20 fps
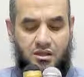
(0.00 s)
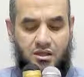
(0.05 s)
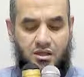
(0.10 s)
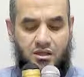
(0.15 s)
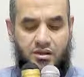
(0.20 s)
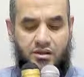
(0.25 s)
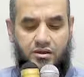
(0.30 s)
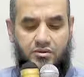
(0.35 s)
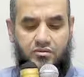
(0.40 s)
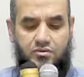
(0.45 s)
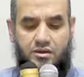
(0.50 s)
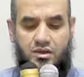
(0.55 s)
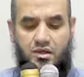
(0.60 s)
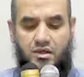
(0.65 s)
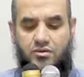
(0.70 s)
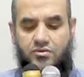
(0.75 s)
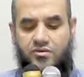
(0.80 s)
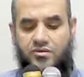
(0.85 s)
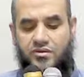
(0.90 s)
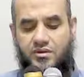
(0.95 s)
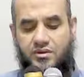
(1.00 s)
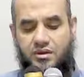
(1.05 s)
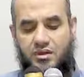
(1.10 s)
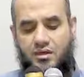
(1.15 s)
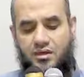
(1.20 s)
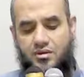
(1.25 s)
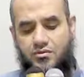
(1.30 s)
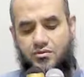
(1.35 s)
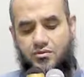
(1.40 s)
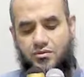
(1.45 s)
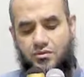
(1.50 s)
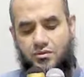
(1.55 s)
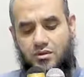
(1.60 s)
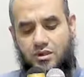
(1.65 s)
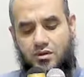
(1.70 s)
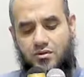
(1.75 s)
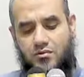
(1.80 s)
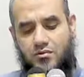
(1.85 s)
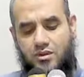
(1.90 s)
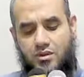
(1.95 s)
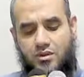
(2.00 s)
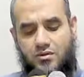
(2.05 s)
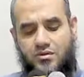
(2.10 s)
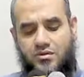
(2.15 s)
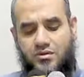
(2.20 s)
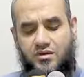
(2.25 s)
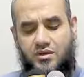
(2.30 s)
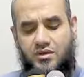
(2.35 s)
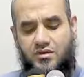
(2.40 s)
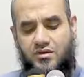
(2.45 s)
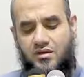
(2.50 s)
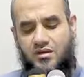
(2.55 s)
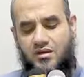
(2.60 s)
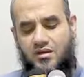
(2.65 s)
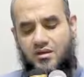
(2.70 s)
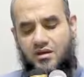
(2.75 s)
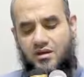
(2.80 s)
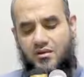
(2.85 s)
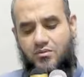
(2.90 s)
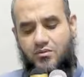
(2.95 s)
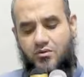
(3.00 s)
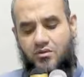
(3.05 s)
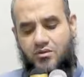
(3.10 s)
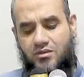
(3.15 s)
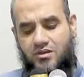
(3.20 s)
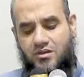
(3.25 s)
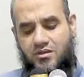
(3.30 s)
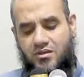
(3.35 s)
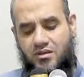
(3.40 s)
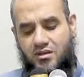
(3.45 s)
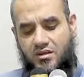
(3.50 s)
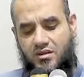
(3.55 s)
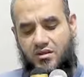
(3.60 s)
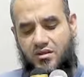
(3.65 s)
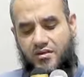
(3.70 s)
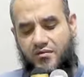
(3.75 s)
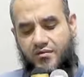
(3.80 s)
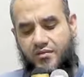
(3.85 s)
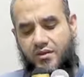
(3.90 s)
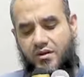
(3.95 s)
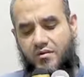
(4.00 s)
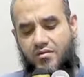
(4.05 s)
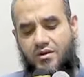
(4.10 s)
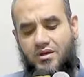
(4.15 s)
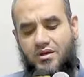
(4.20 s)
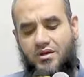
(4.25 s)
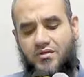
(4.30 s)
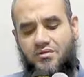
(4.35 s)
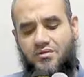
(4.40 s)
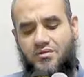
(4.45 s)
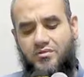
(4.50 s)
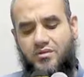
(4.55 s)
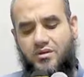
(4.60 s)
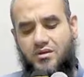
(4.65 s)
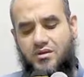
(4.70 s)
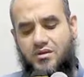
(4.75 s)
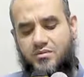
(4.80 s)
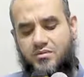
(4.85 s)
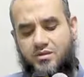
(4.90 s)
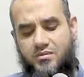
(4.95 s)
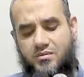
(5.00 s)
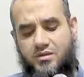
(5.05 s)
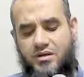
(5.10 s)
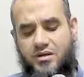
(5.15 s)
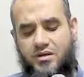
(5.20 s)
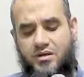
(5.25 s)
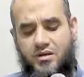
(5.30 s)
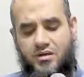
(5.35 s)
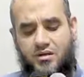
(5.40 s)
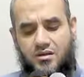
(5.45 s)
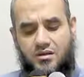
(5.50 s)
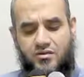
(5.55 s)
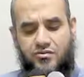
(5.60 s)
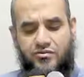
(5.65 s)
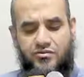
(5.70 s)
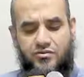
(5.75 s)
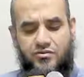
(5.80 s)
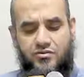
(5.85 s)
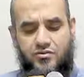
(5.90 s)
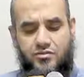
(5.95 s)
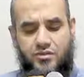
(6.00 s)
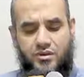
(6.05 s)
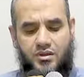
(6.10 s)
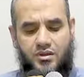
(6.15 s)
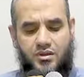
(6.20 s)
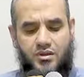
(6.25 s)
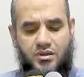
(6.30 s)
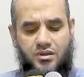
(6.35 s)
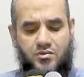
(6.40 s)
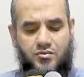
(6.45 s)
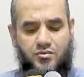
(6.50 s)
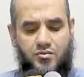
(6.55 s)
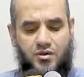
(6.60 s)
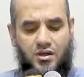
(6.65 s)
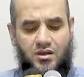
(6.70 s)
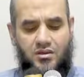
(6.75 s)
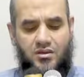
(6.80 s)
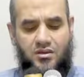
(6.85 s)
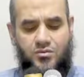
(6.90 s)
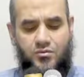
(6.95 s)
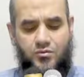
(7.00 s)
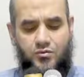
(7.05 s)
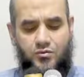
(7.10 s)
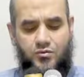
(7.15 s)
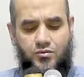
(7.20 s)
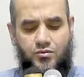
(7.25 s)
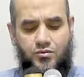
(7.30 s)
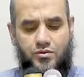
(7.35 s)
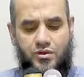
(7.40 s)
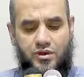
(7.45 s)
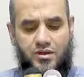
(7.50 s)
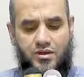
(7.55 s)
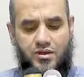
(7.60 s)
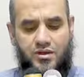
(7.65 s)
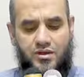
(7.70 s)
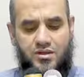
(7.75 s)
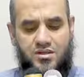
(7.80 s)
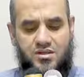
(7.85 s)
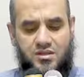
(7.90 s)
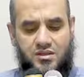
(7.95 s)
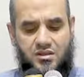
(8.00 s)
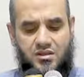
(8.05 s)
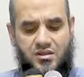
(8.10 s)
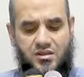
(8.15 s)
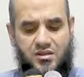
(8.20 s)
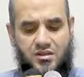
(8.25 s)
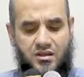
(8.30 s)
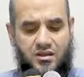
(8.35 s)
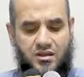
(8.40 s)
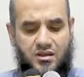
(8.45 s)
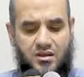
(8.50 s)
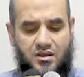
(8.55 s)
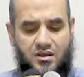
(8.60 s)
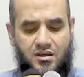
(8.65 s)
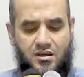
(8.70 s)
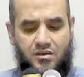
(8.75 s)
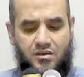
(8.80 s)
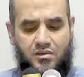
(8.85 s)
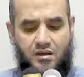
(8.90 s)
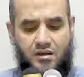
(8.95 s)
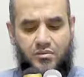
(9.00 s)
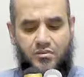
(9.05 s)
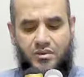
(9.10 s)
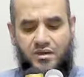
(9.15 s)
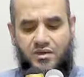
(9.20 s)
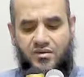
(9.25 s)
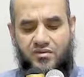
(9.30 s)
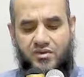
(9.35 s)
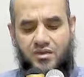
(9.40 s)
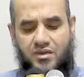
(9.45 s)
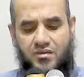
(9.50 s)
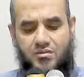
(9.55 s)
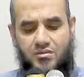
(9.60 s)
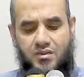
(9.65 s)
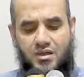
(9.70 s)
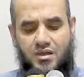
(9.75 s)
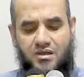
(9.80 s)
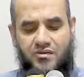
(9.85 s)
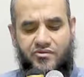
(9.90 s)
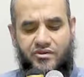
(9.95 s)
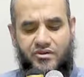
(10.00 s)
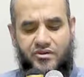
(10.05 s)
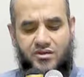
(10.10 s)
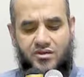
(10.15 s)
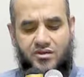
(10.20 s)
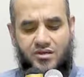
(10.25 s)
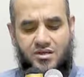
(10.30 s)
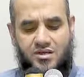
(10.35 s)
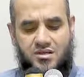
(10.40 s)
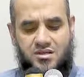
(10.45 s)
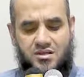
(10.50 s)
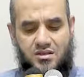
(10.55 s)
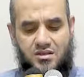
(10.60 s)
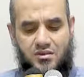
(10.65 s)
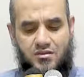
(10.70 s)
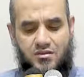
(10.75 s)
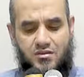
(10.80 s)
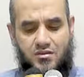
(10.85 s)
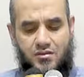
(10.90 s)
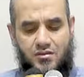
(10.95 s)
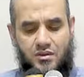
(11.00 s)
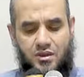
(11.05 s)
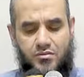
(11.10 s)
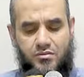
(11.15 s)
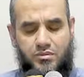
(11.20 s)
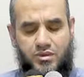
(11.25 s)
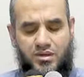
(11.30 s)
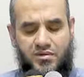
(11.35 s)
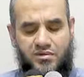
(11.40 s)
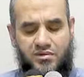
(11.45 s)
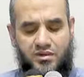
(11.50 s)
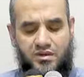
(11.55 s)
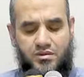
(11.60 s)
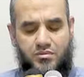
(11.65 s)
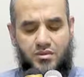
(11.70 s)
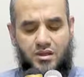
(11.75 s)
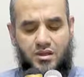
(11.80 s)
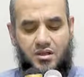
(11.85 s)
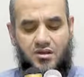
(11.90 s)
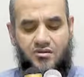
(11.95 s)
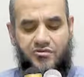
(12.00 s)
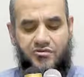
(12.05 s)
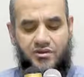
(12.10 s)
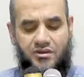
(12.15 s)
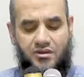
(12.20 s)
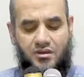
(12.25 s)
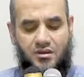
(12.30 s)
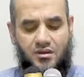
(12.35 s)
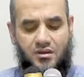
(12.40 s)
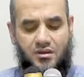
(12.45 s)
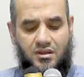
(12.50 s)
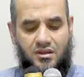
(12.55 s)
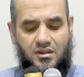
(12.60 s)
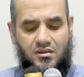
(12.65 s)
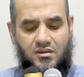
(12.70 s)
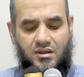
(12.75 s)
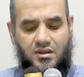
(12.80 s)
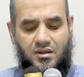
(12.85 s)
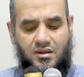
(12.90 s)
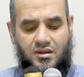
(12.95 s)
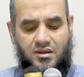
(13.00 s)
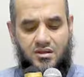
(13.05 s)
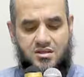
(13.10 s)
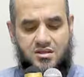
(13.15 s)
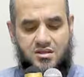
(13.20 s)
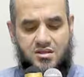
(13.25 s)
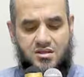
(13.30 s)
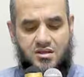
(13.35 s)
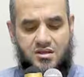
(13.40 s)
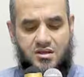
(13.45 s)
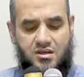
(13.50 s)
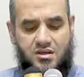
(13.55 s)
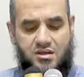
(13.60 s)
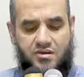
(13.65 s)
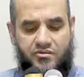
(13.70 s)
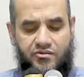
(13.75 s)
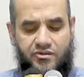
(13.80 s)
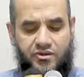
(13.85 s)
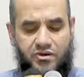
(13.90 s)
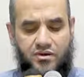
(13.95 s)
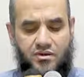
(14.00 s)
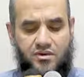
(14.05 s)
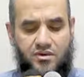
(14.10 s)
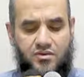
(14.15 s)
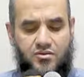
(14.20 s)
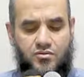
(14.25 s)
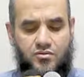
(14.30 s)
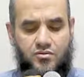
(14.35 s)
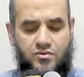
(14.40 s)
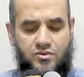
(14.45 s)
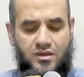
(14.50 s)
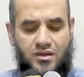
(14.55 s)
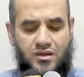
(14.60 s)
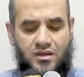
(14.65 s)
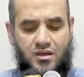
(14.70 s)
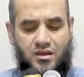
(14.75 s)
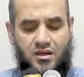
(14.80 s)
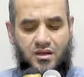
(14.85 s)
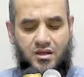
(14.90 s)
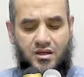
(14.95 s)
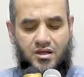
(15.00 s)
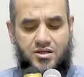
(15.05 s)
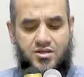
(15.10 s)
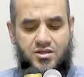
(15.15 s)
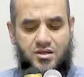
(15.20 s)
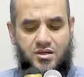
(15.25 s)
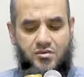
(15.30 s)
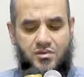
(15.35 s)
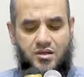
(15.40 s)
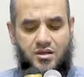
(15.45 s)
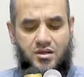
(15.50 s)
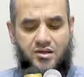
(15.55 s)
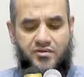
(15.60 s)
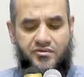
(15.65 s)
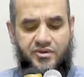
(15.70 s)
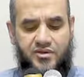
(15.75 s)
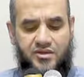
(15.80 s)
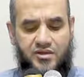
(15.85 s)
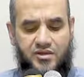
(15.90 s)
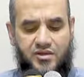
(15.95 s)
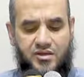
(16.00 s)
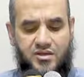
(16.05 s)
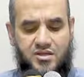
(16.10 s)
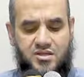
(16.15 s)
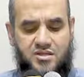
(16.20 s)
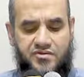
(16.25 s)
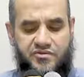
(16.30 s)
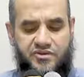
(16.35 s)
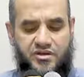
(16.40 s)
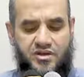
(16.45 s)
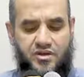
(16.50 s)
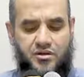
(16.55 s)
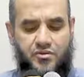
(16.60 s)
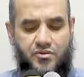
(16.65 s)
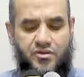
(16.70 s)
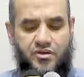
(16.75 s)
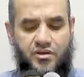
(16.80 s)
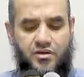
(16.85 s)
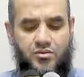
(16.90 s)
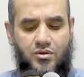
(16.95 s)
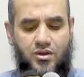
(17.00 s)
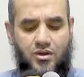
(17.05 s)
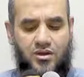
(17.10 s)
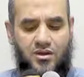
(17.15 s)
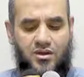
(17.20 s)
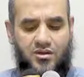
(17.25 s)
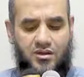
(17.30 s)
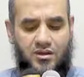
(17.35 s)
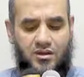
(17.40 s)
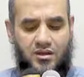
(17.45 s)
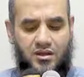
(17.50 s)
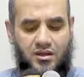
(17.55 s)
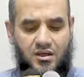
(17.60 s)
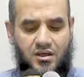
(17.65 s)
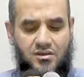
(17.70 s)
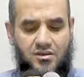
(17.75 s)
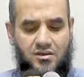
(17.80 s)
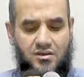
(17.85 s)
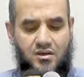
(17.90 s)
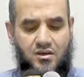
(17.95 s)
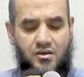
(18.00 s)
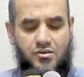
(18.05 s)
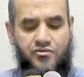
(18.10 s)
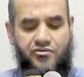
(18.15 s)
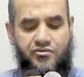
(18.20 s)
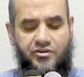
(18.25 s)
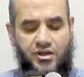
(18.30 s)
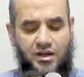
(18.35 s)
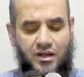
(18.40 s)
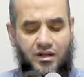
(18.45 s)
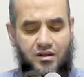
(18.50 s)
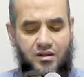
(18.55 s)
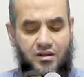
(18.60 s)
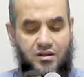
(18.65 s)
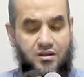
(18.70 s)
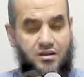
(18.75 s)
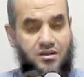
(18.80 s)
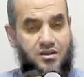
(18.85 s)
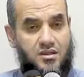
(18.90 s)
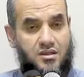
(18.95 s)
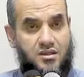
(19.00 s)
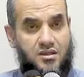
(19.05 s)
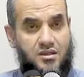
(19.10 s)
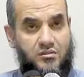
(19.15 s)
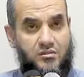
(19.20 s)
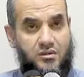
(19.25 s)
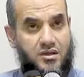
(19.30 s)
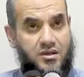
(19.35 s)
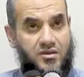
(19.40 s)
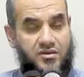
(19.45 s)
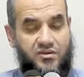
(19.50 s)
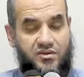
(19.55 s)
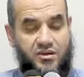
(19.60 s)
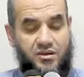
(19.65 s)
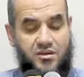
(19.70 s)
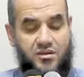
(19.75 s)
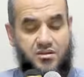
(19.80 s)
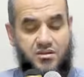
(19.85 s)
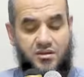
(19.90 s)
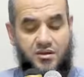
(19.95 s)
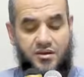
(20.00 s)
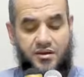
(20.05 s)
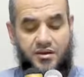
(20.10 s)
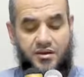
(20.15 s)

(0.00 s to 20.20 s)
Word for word: لأنه لا عذر له أو لا عذر لذلك المعتدي والاعتبار بمن يخافه بالغيب وعدم حضور الناس عنده وأما إظهار مخافة الناس وأما إظهار مخافة الله عند الناس فقد يكون ذلك لأجل مخافة الناس فلا يثاب على ذلك يعني الخوف الحقيقي إنما يظهر